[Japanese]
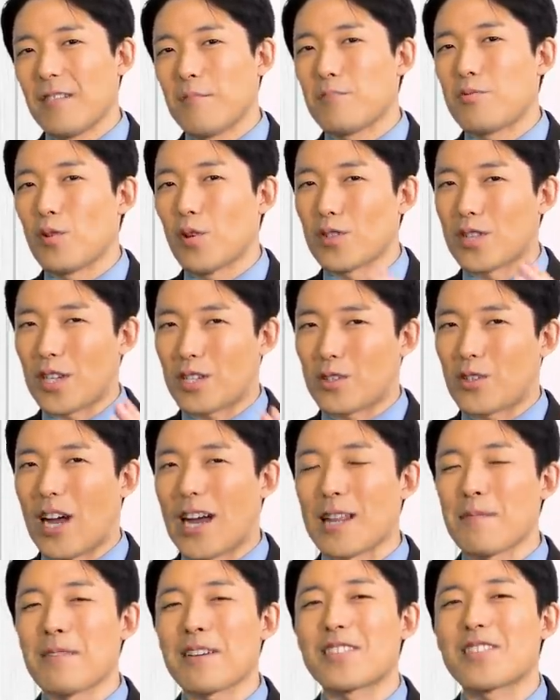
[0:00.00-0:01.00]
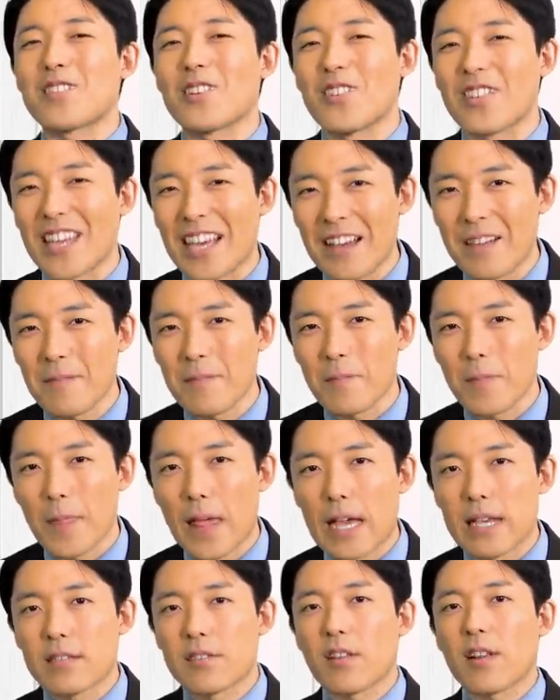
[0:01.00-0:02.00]
プロジェクトありますよね。
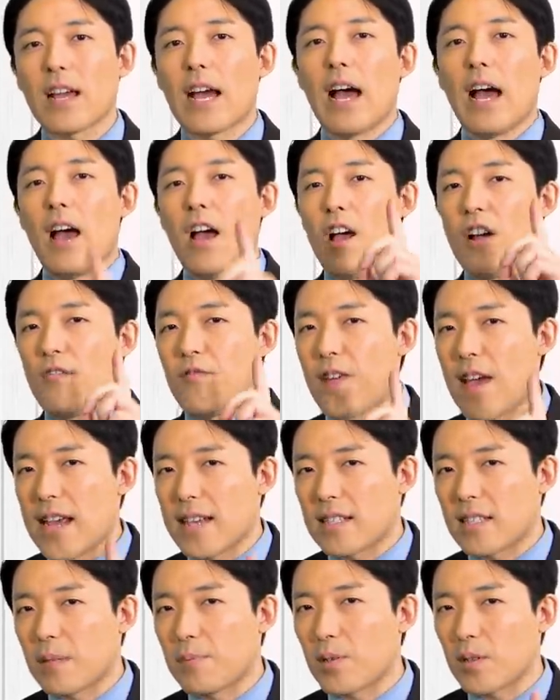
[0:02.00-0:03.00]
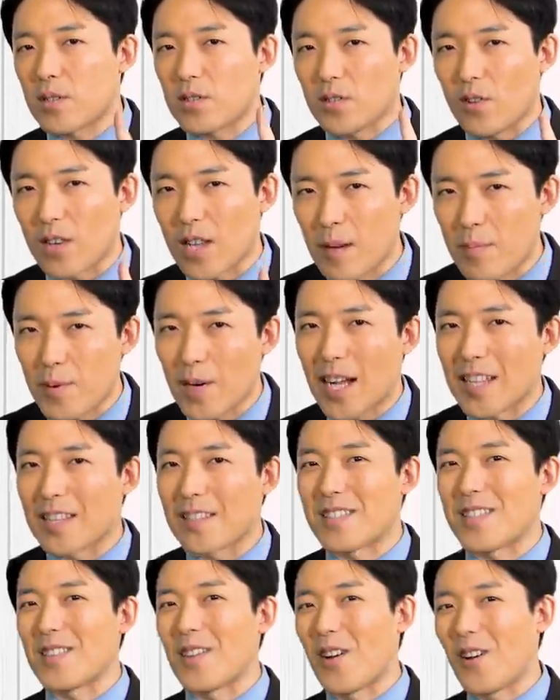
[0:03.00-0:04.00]
それが Facebook のリブラ
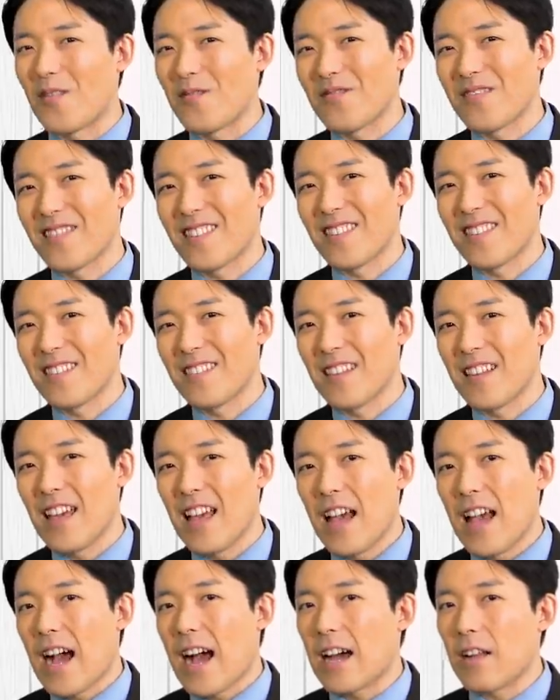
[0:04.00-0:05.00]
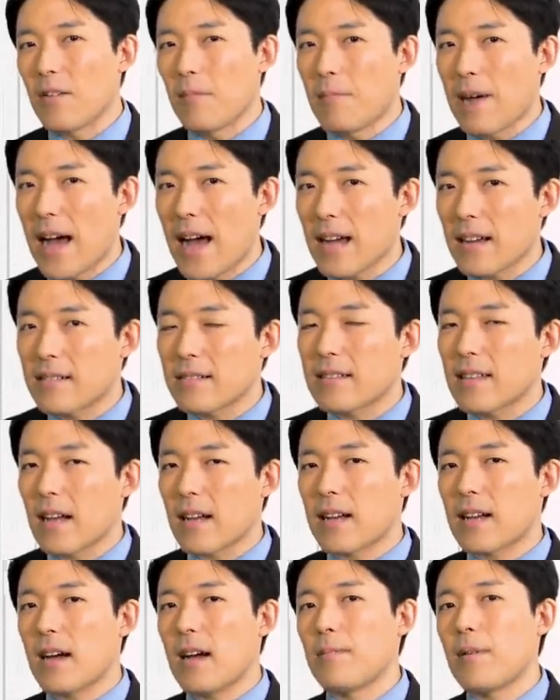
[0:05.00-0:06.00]
ですよ。あの
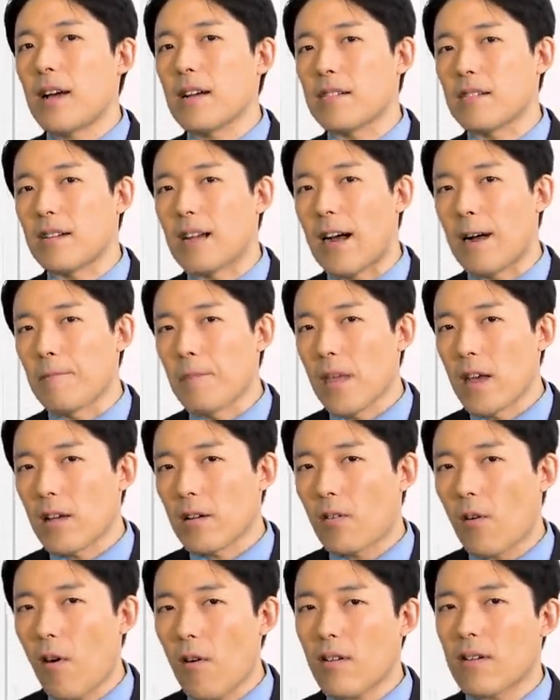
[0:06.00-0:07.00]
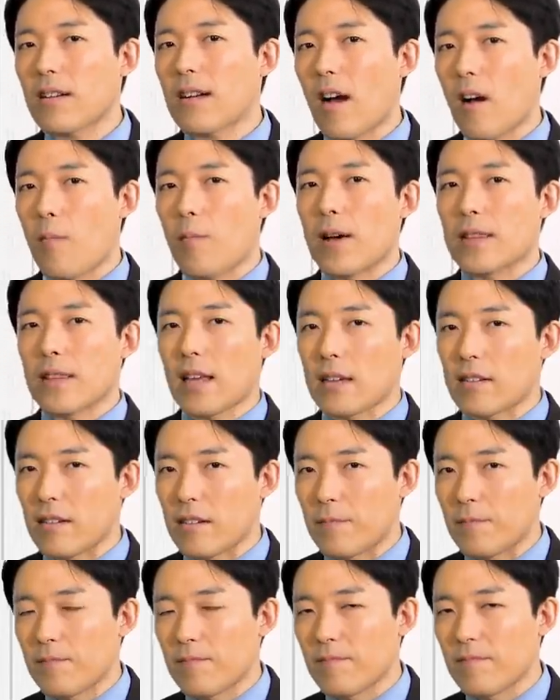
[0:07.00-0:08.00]
マーク・ザッカーバーグが国家をまた
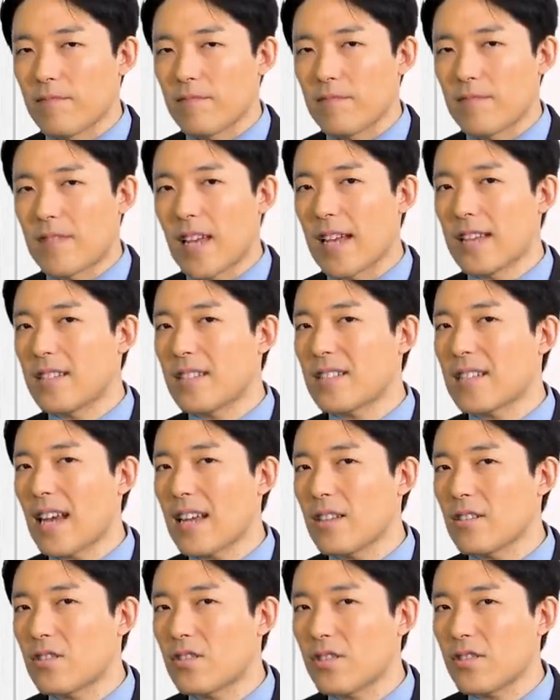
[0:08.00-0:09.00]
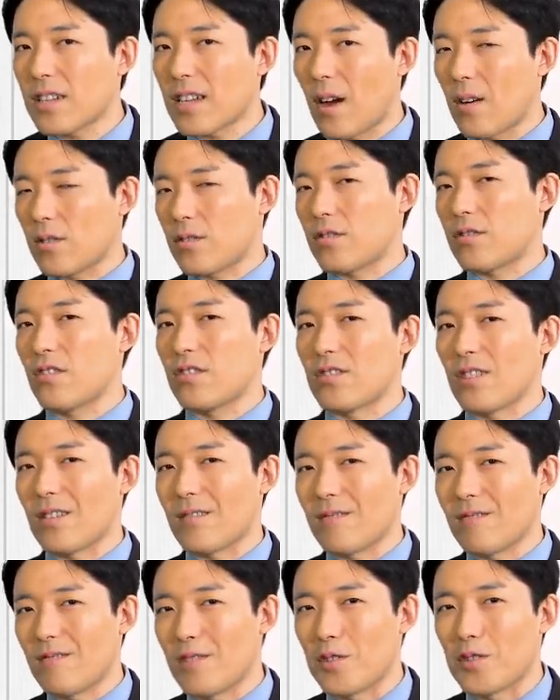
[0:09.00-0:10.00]
ぐデジタル通貨を作る
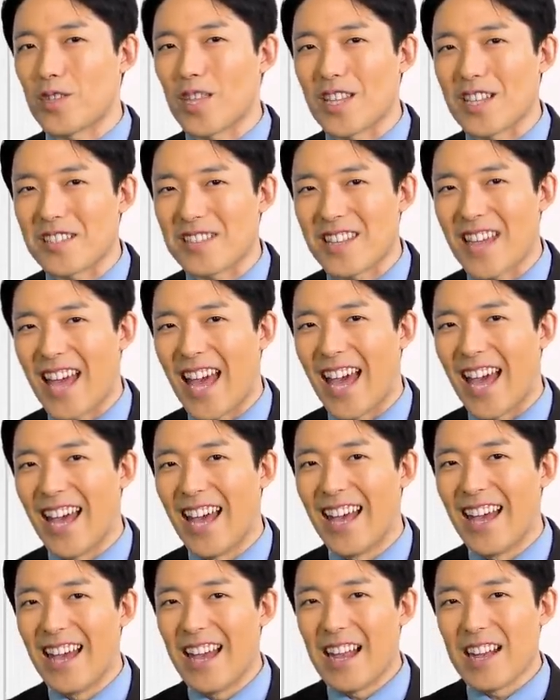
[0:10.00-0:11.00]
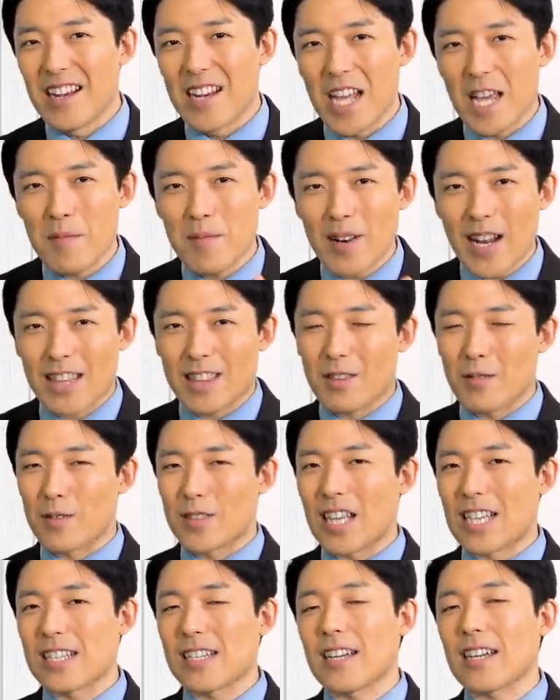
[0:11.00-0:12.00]
ぞって言ってですね、リブラっていうの
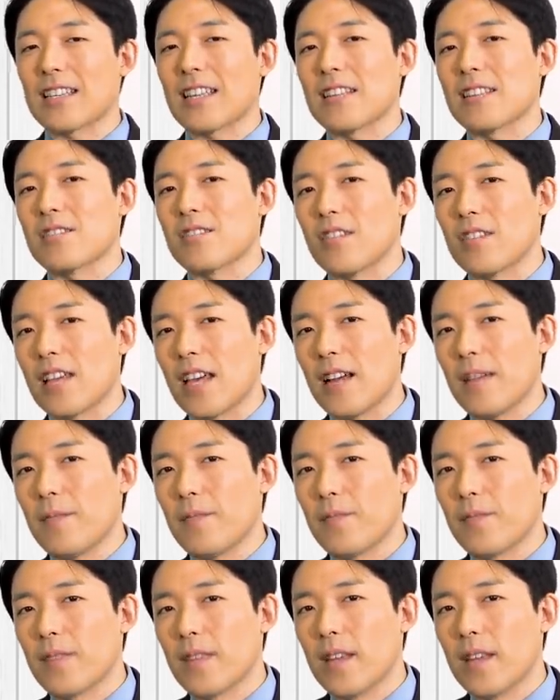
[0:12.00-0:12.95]
を立ち上げたんですよね。